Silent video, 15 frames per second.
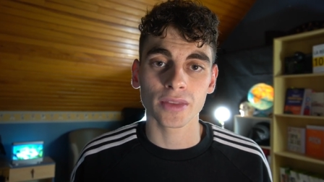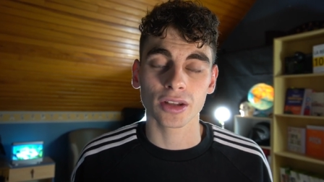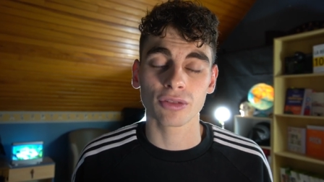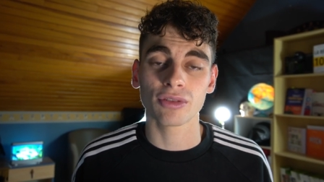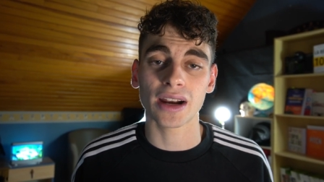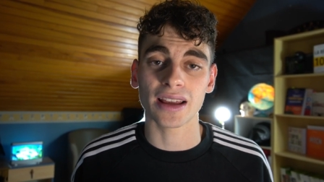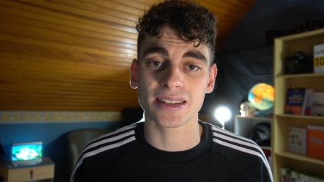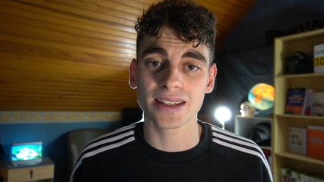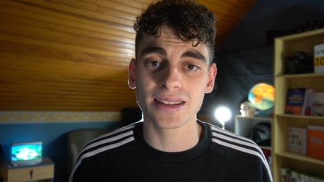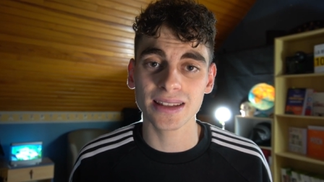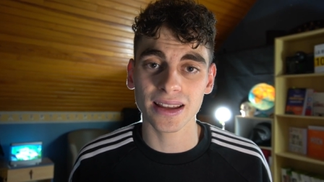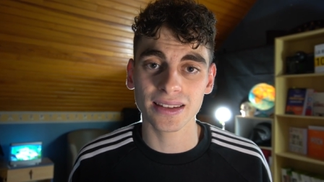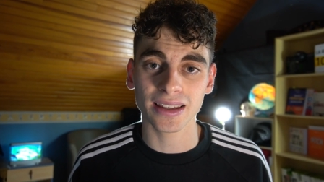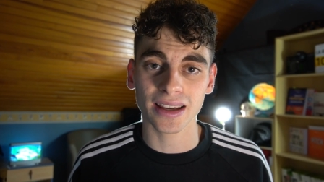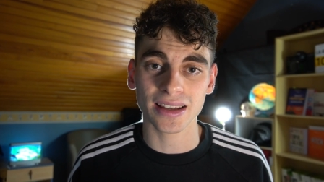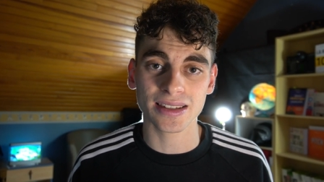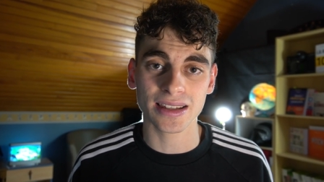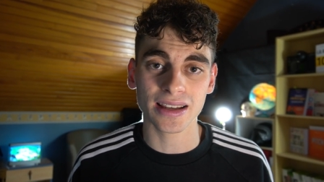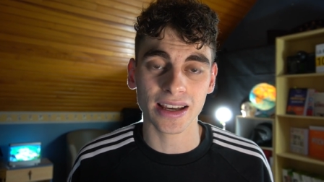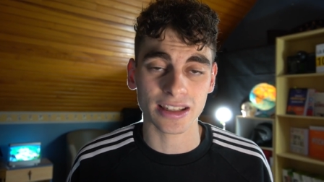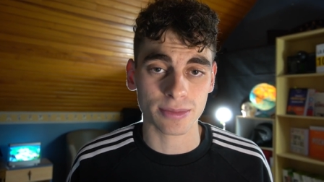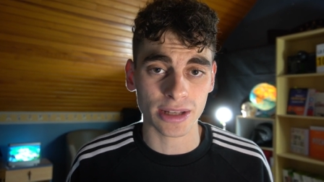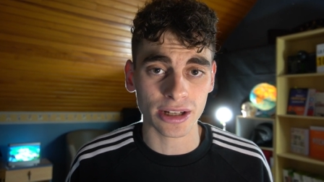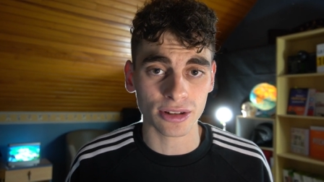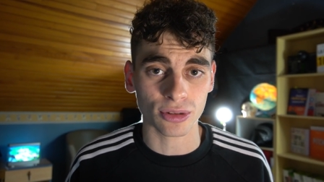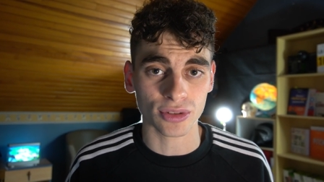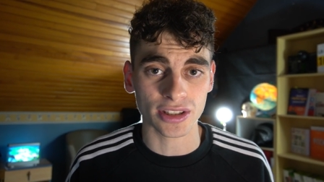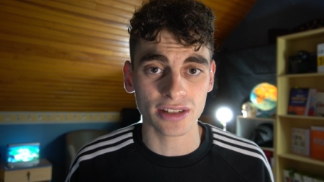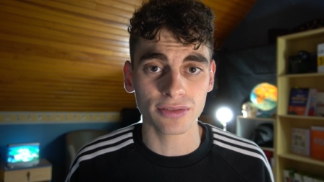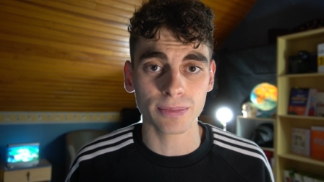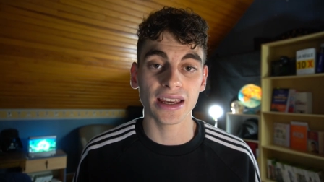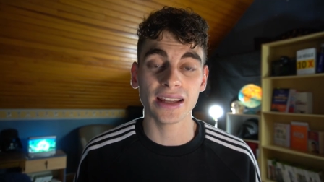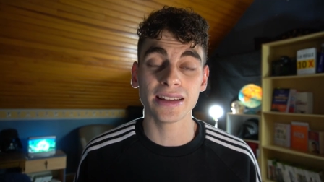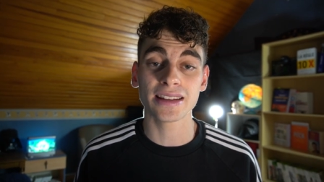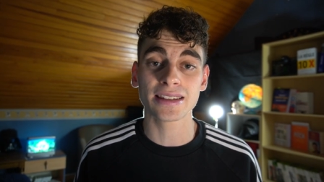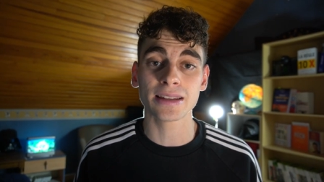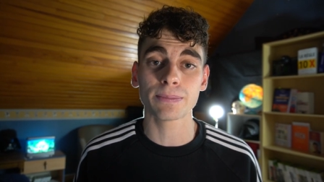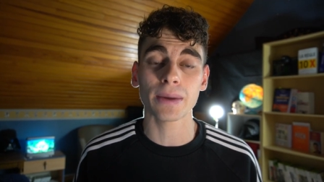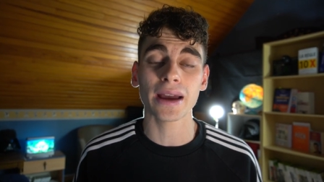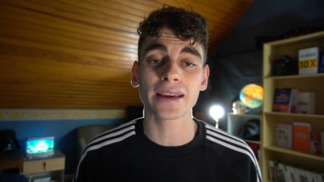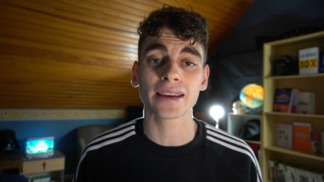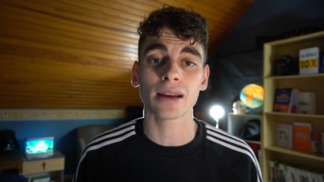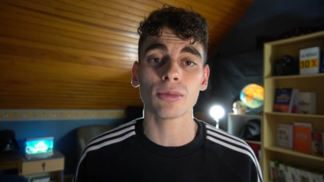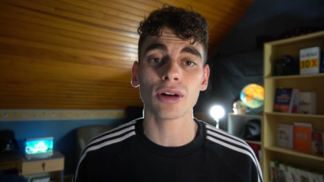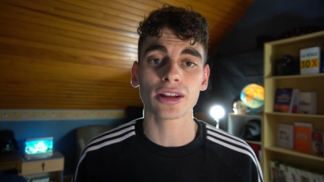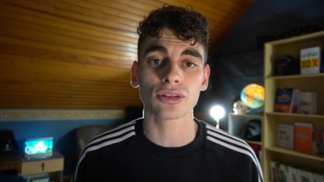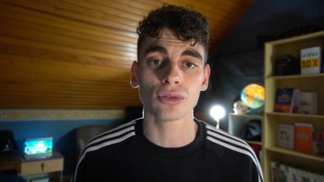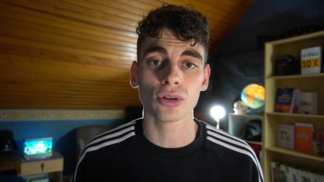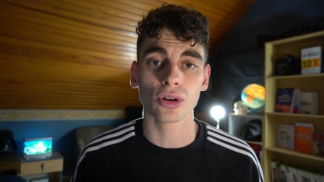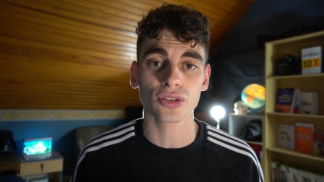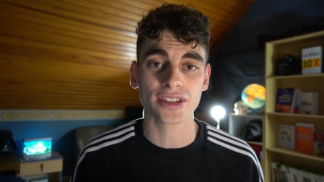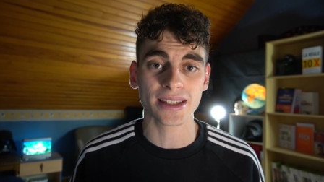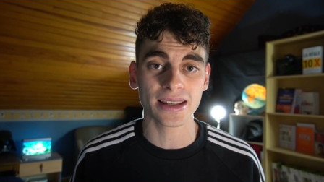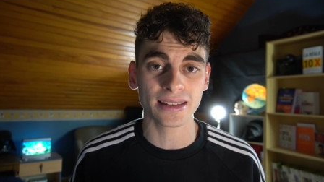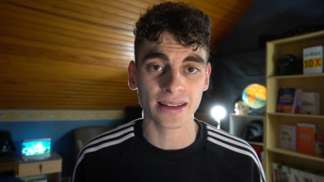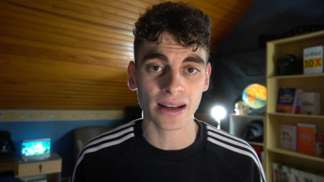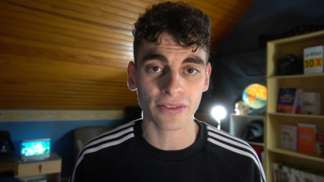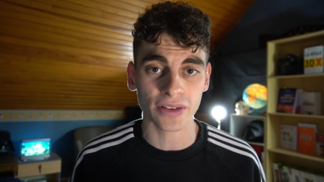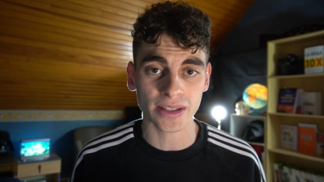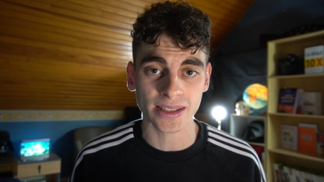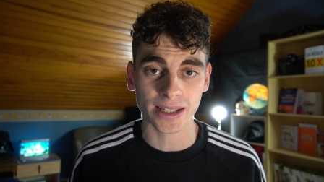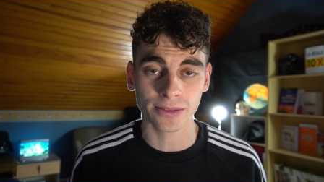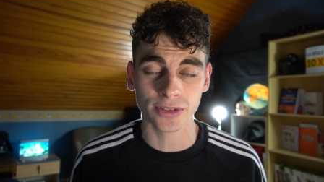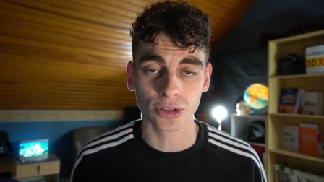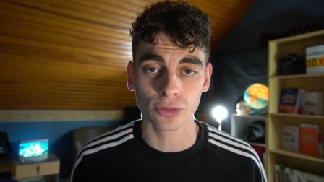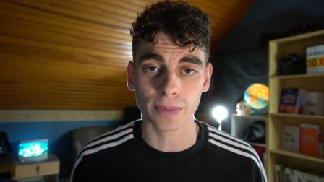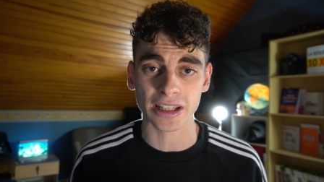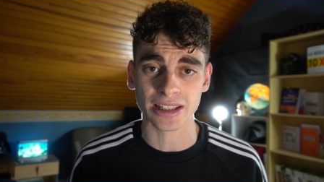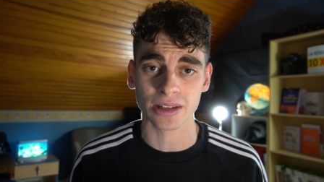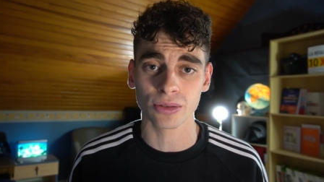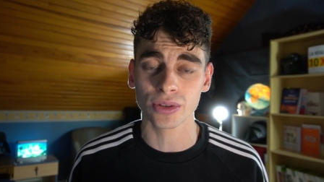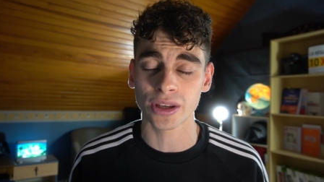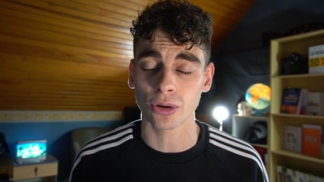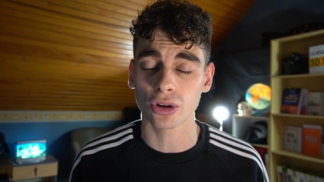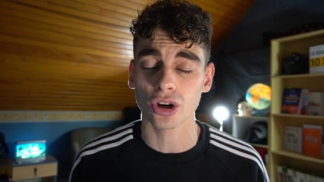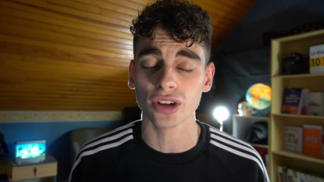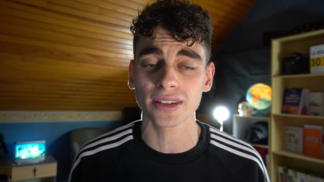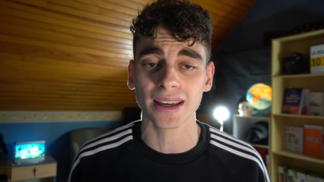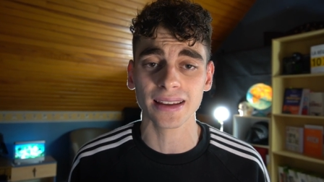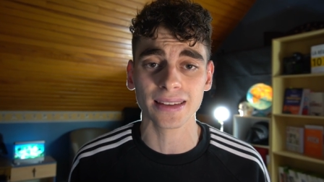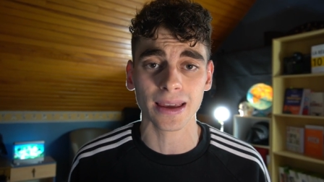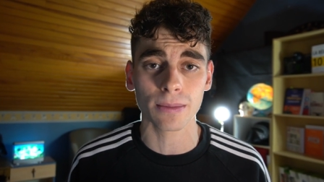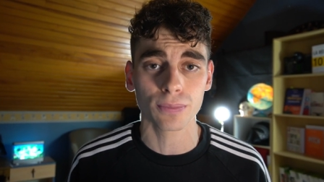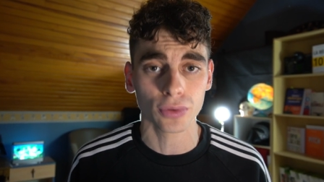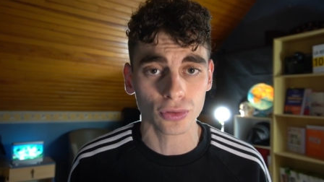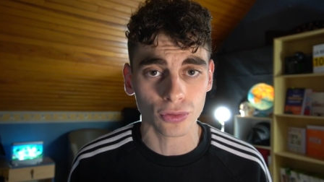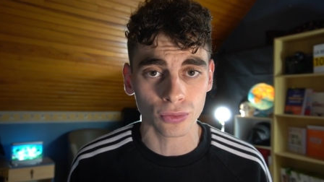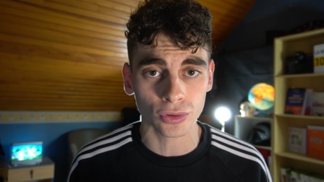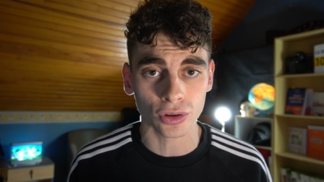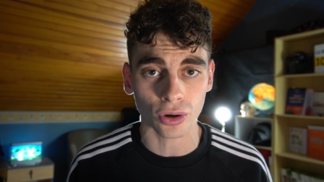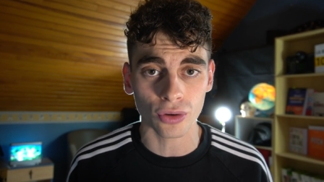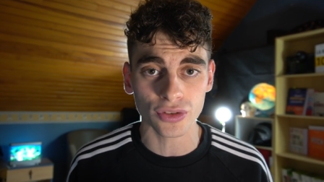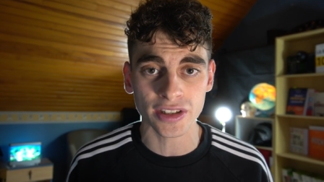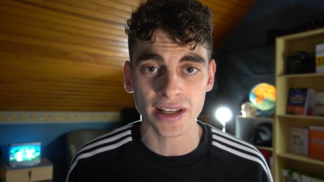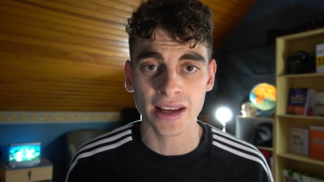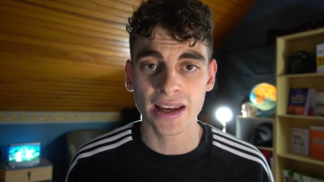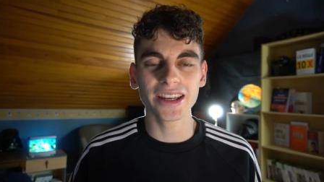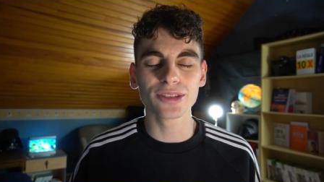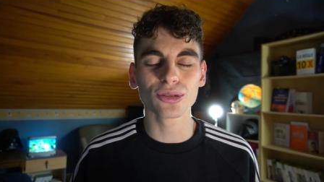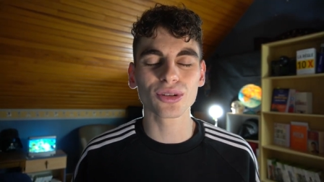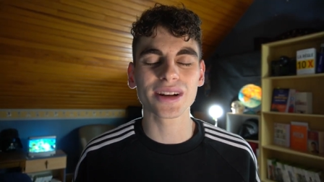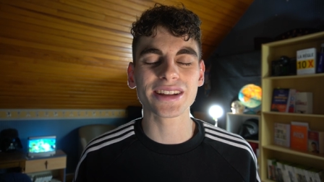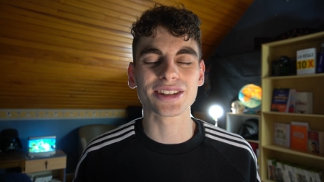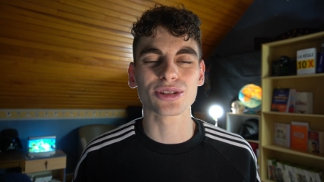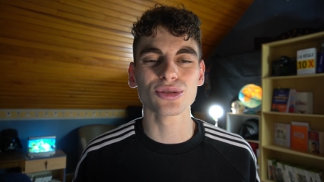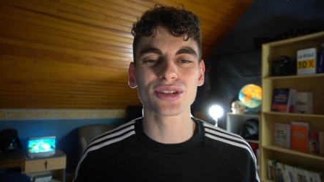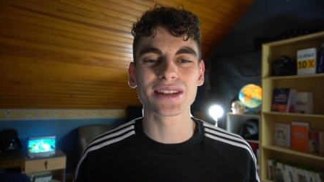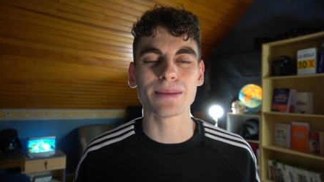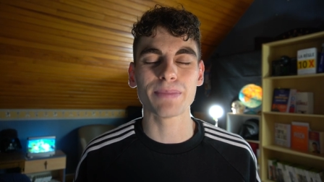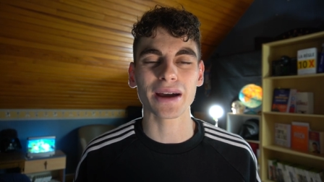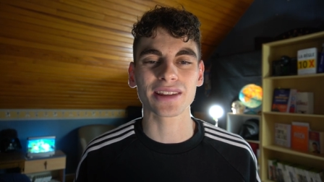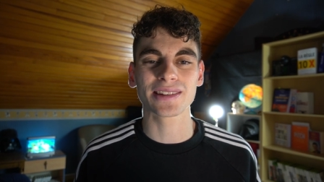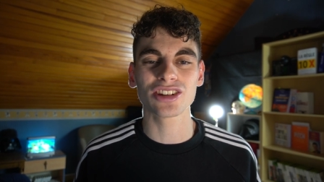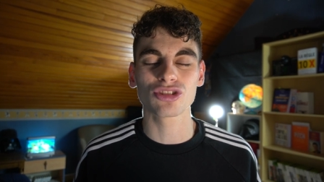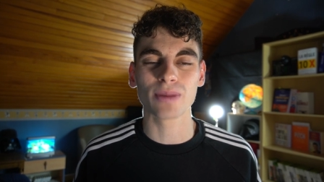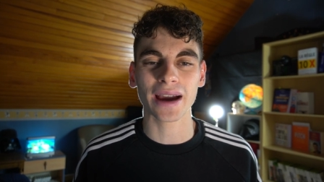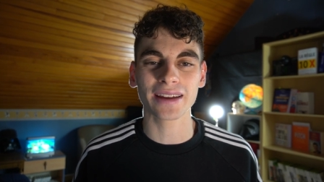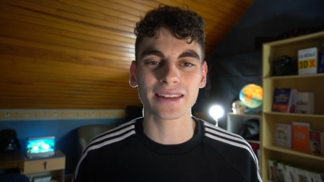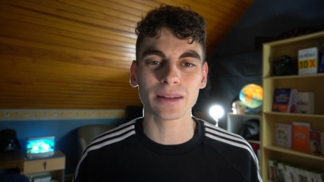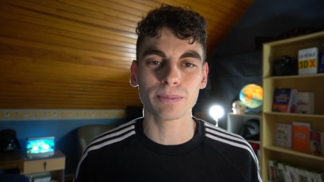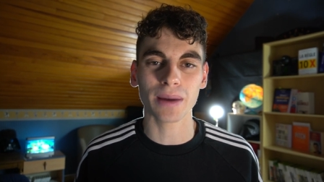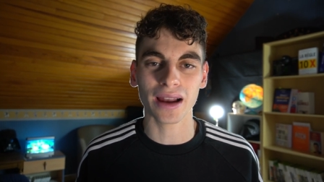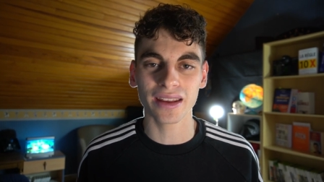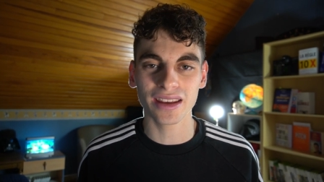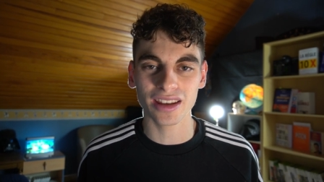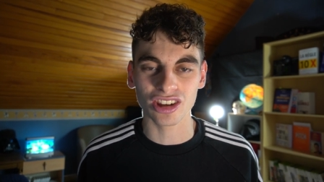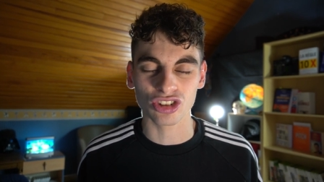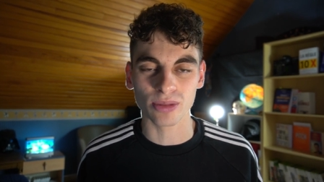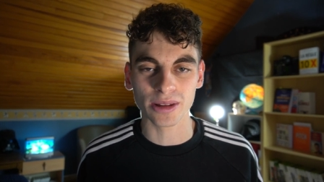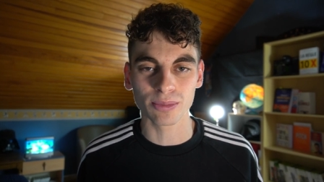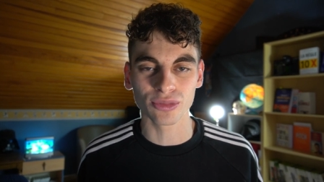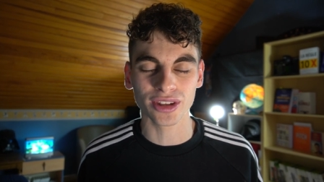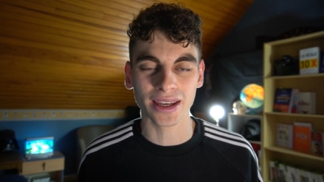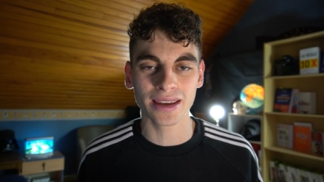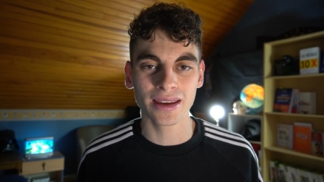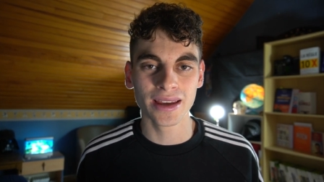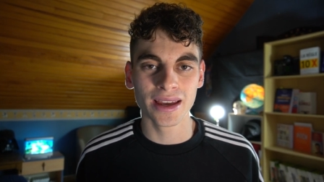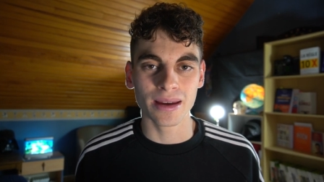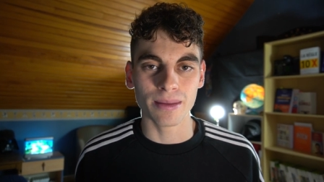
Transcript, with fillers: Donc voilà, si t'es intéressé, reste bien attentif et n'hésite pas également à te lancer dès la fin de cette vidéo parce qu'il y a encore très très peu de concurrence. Et donc let's go, c'est parti, je vais arrêter de parler et je vais te montrer